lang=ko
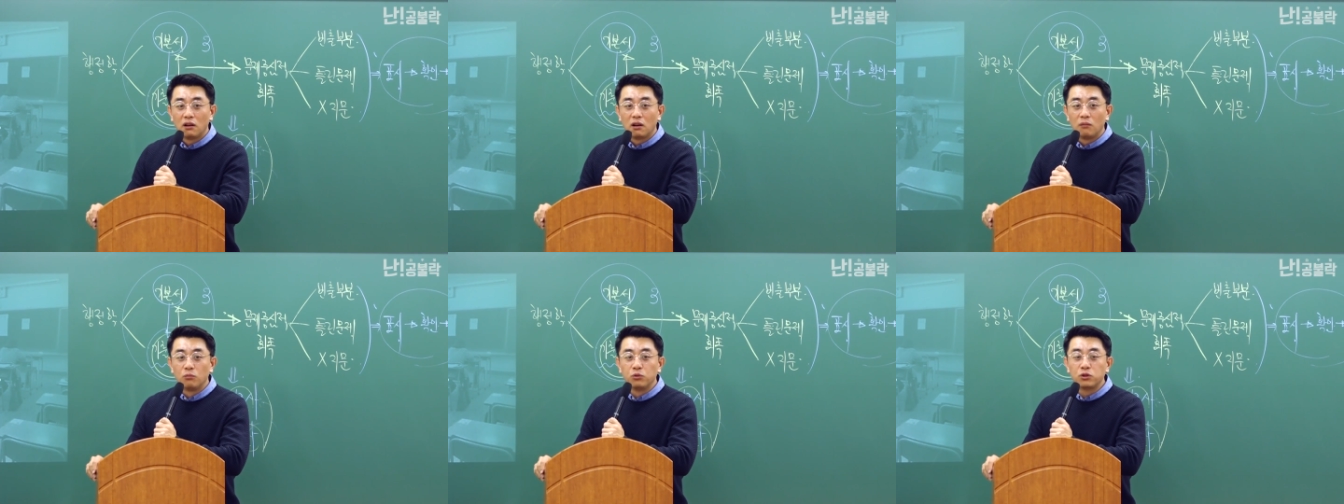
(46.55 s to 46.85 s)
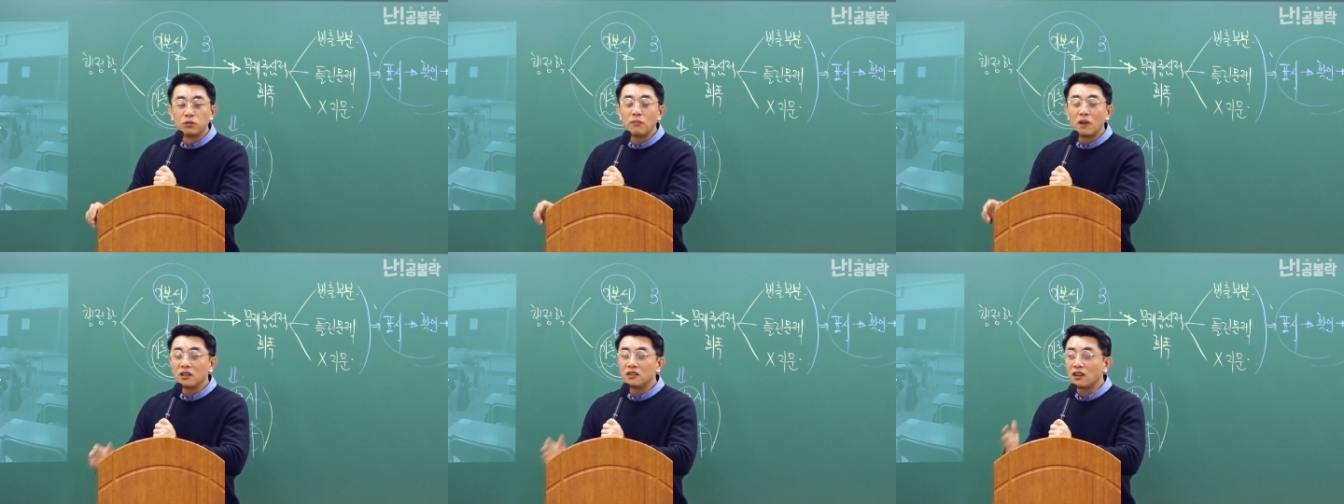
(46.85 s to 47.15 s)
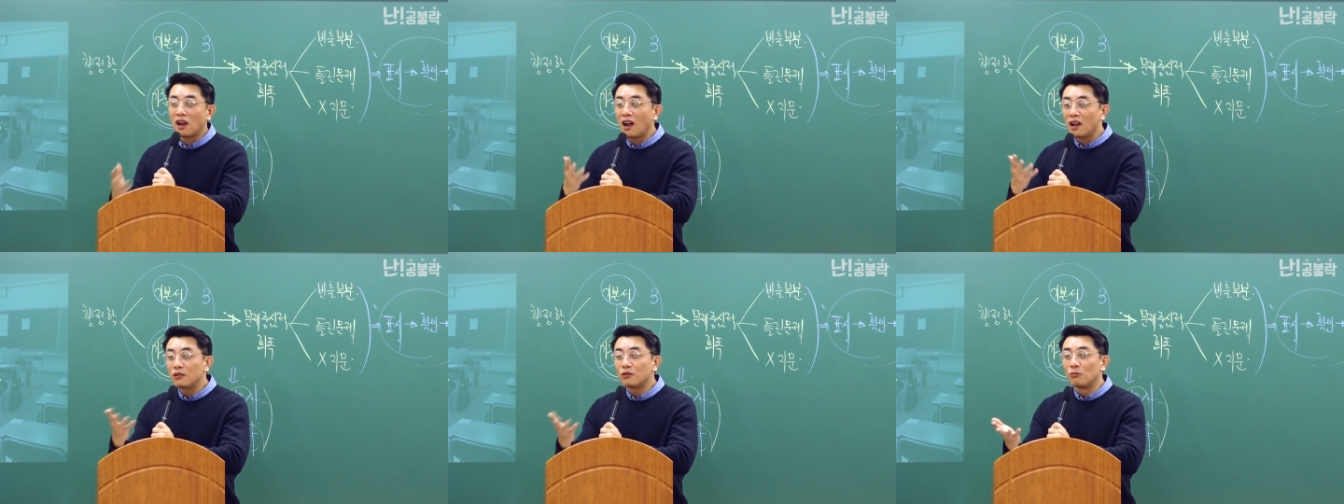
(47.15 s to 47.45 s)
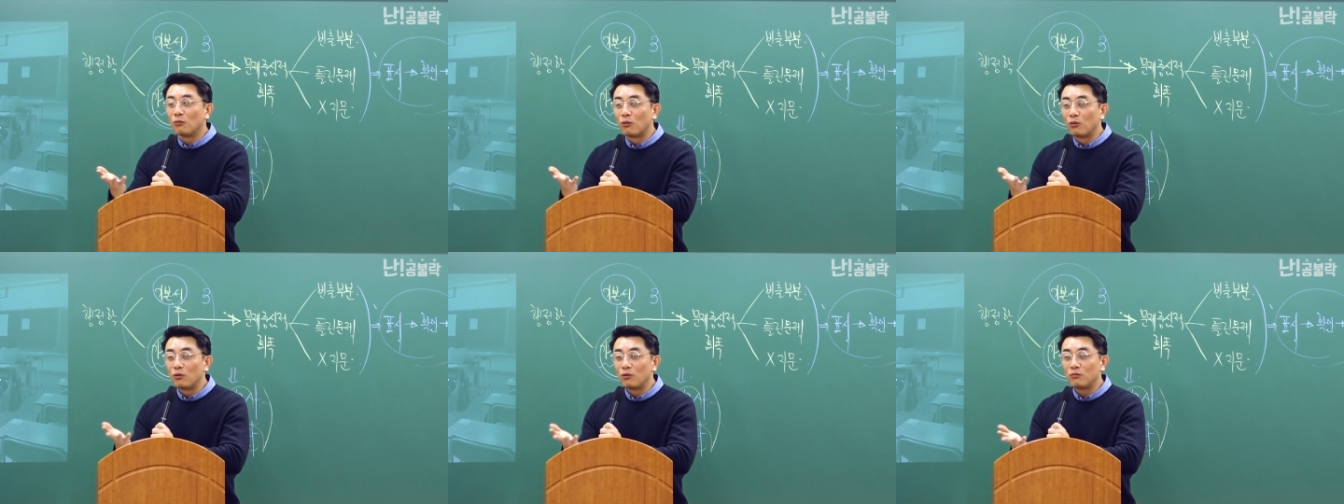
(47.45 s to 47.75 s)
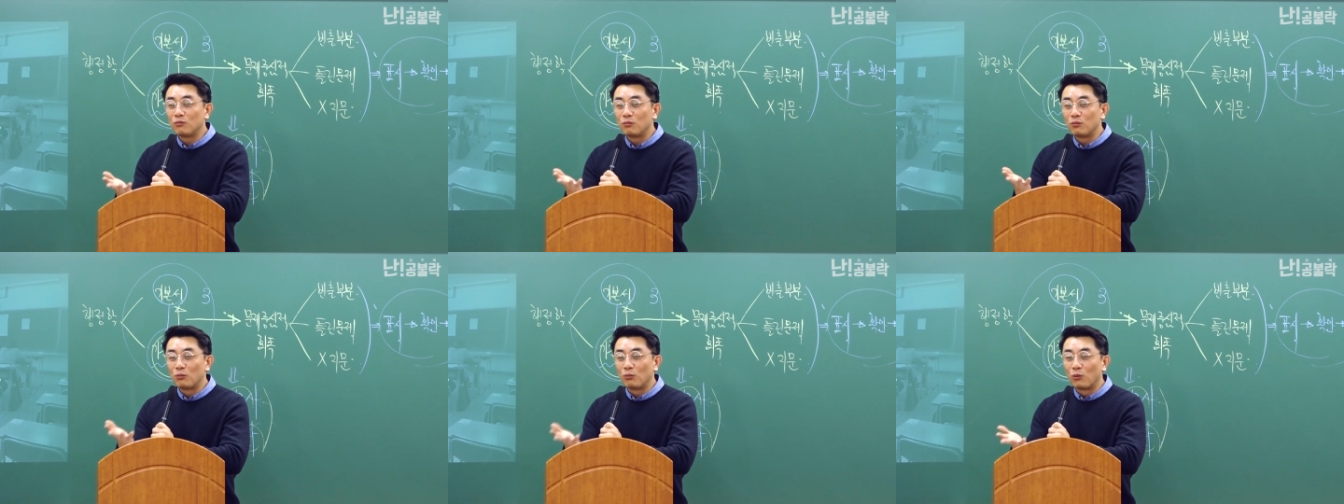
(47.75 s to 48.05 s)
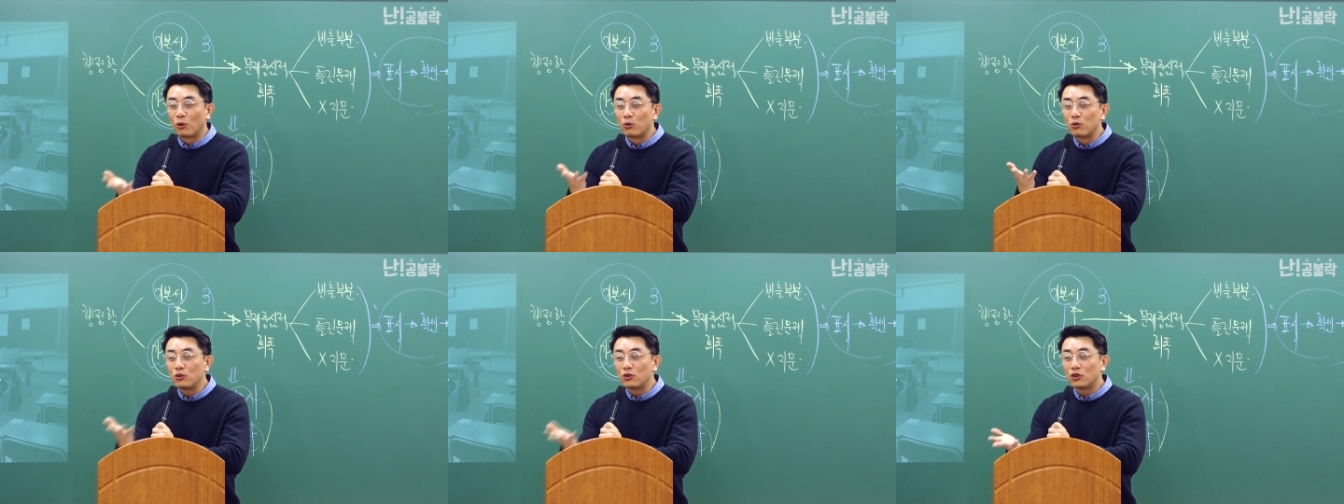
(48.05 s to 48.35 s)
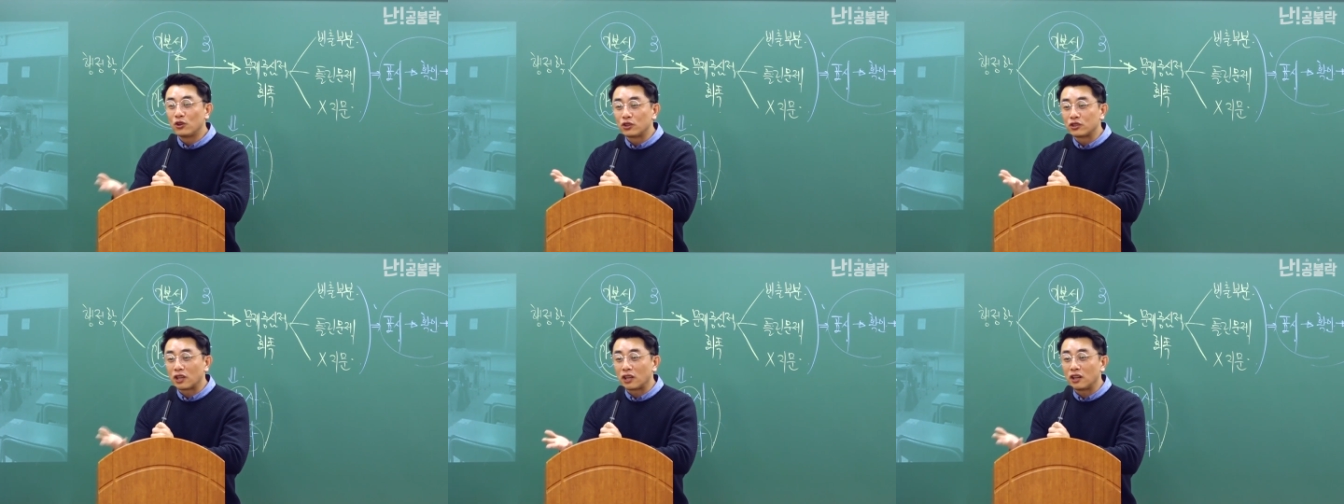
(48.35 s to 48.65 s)
그러니까 무슨 말인지 하나도
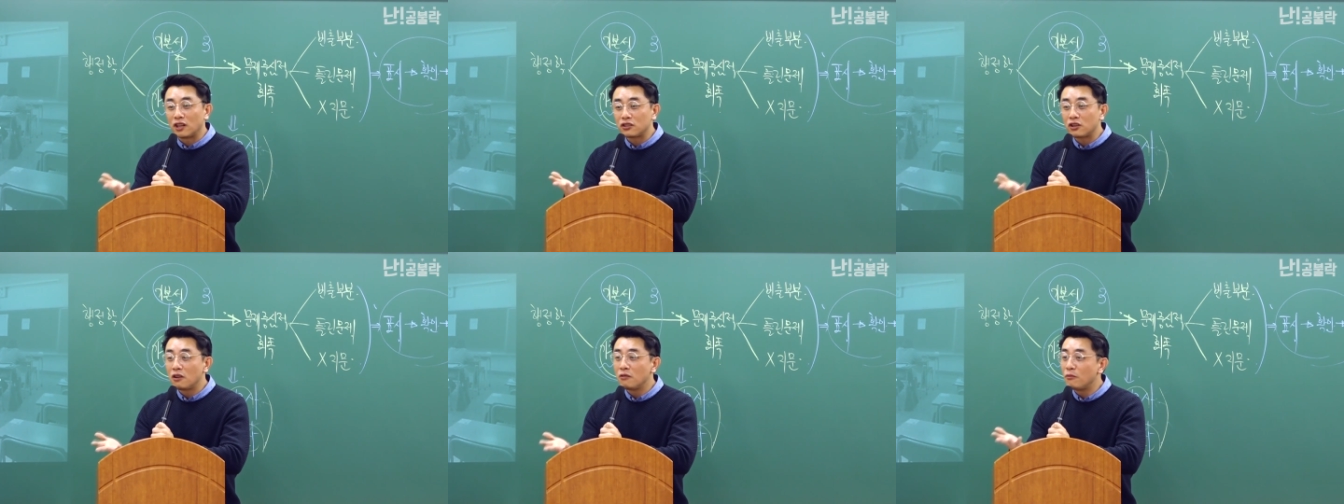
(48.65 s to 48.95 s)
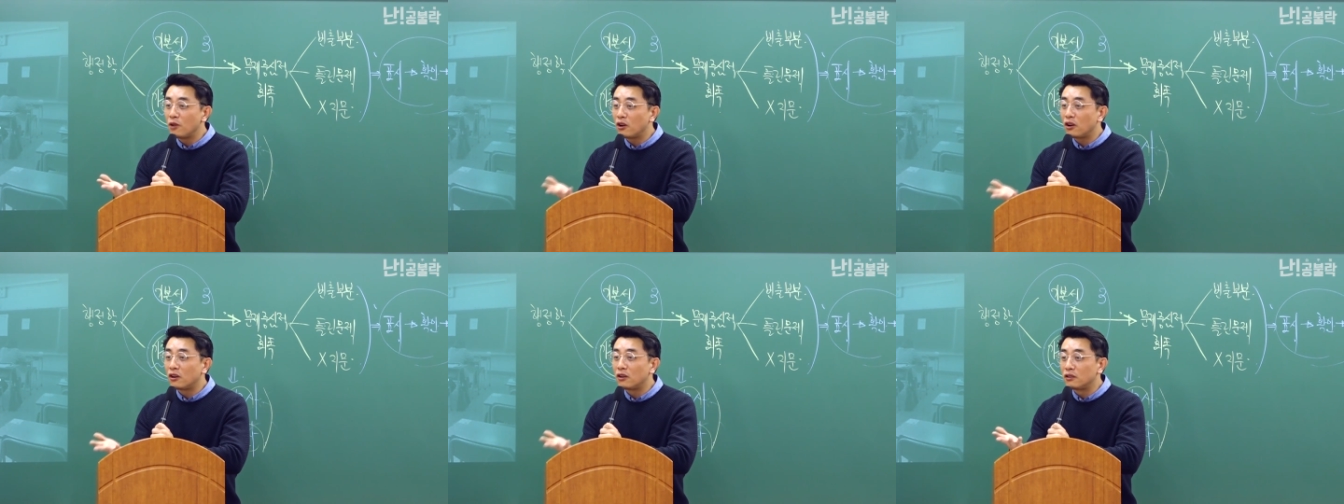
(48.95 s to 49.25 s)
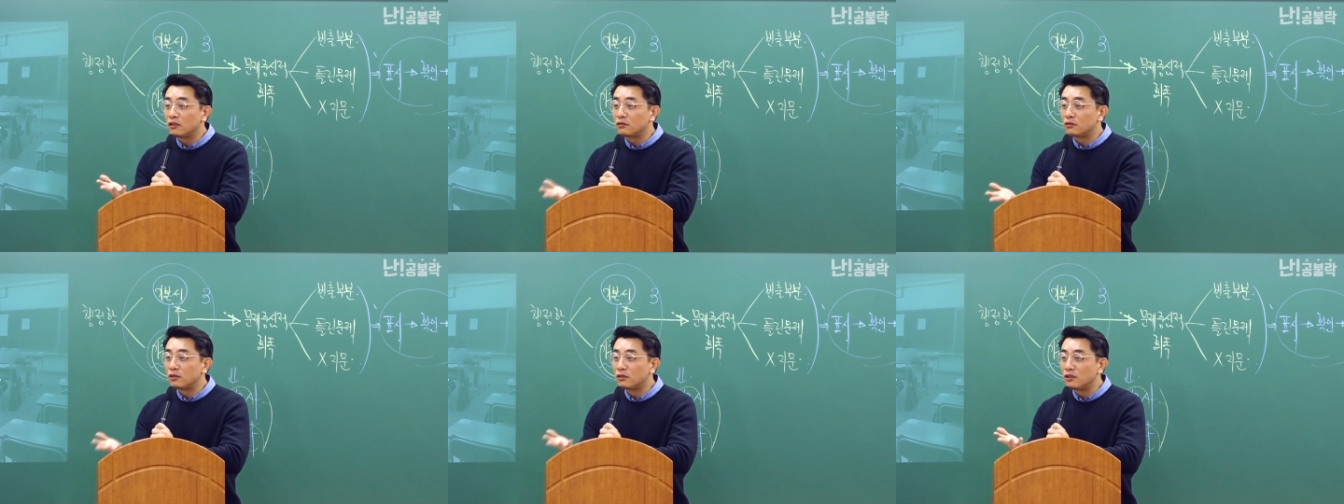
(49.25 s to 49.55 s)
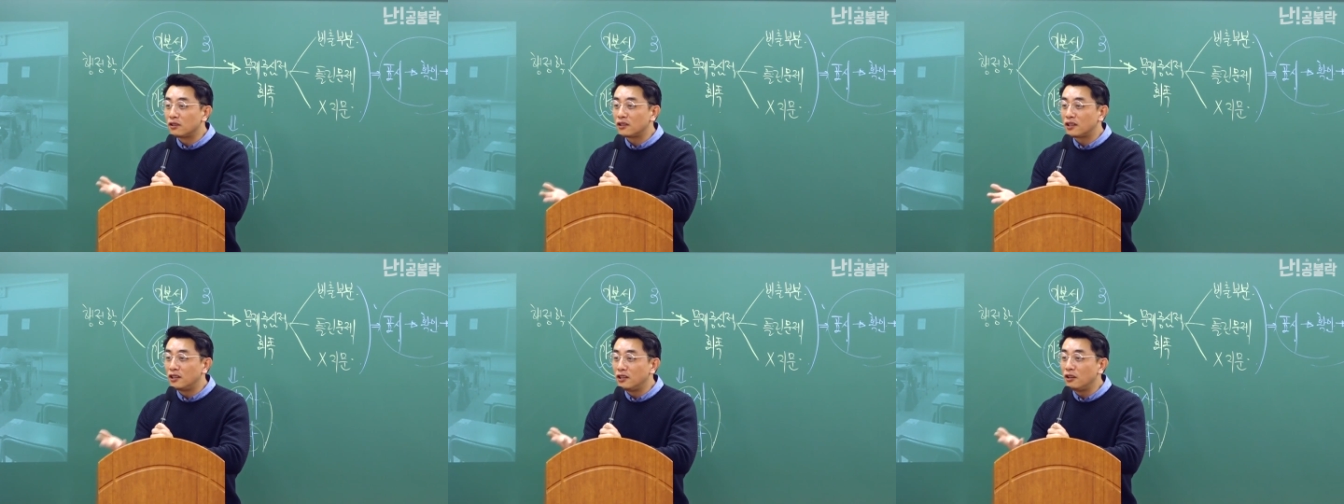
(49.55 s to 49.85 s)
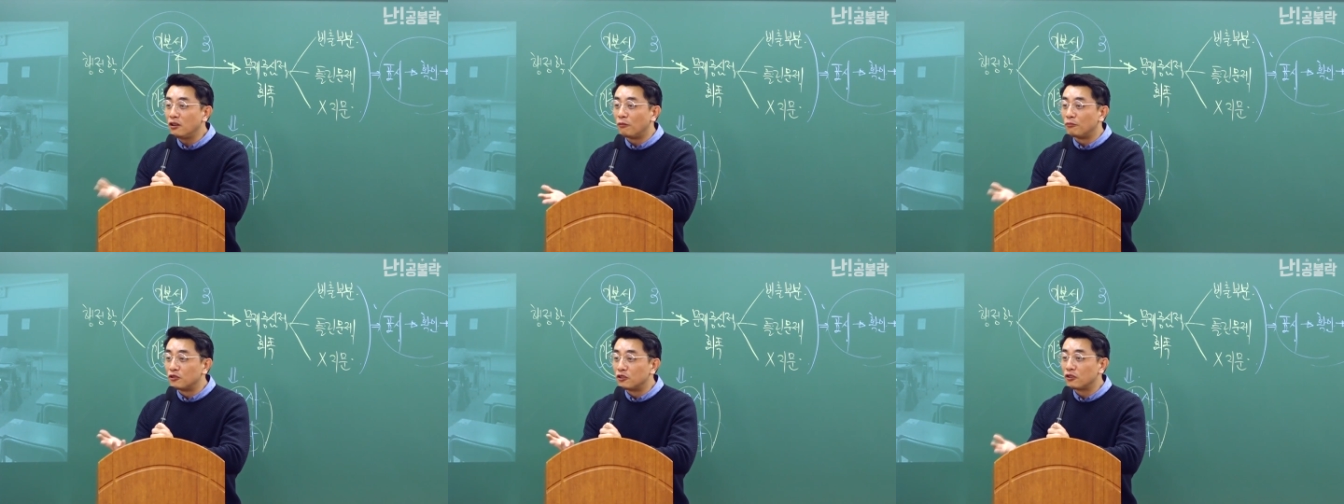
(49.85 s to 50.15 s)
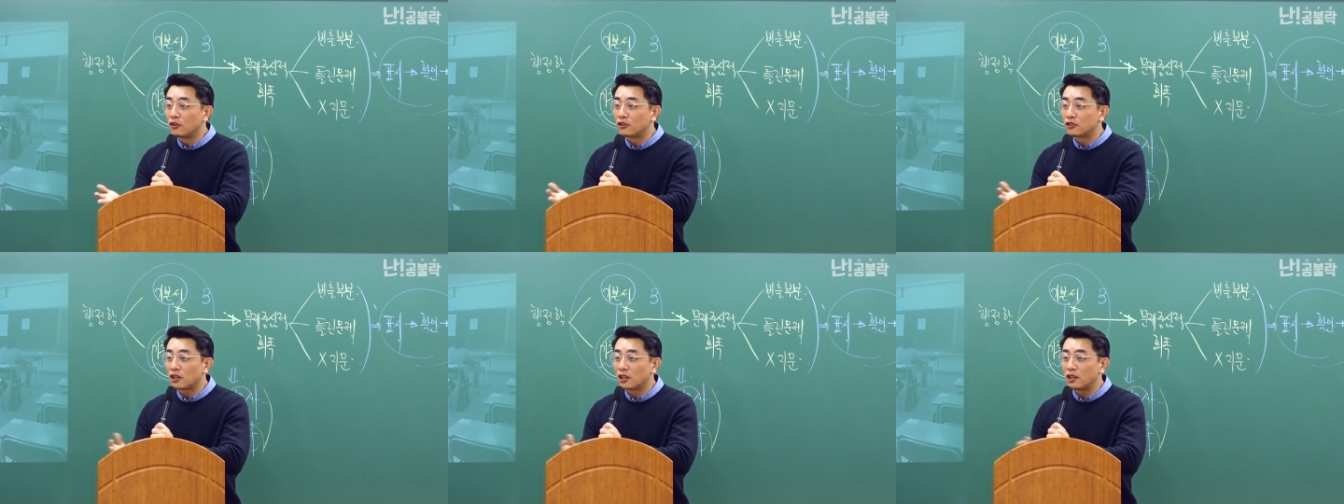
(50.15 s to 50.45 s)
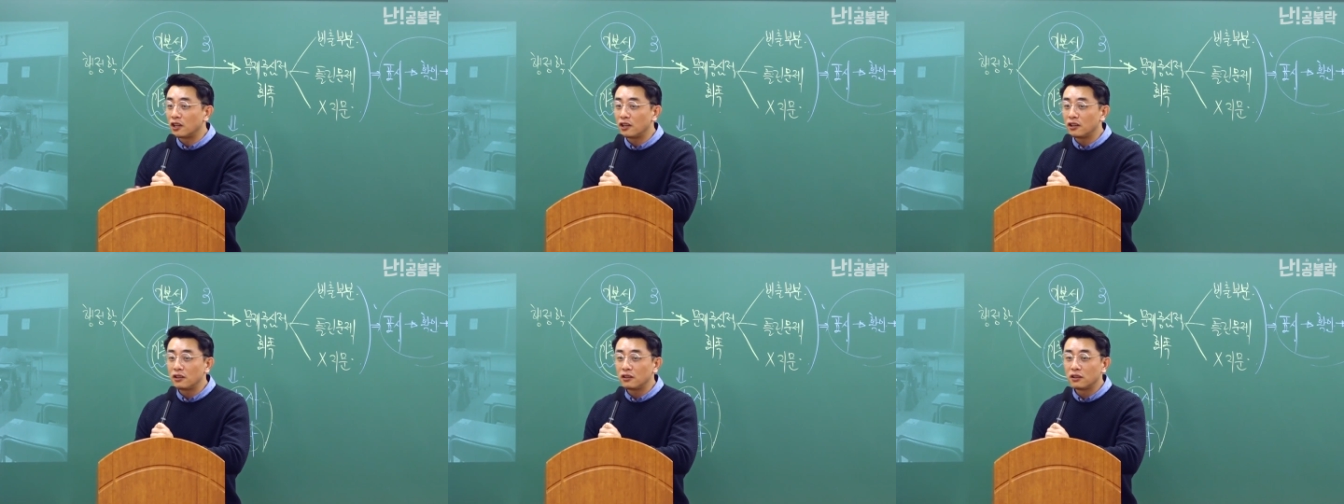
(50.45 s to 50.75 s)
모르는 거잖아요. 설명을 들을 길이 없는
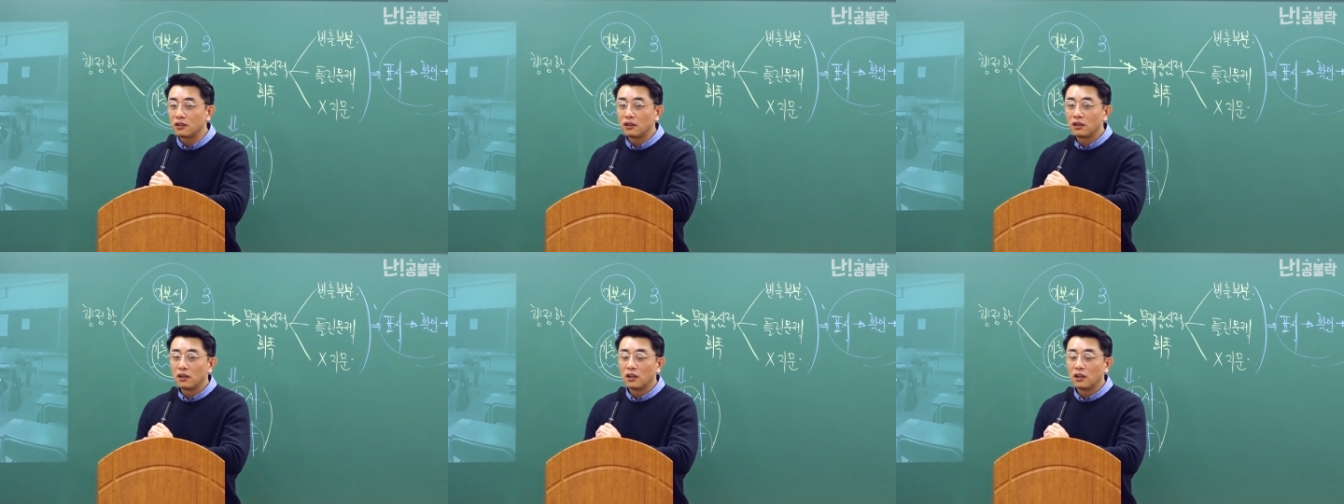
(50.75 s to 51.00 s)
거잖아요.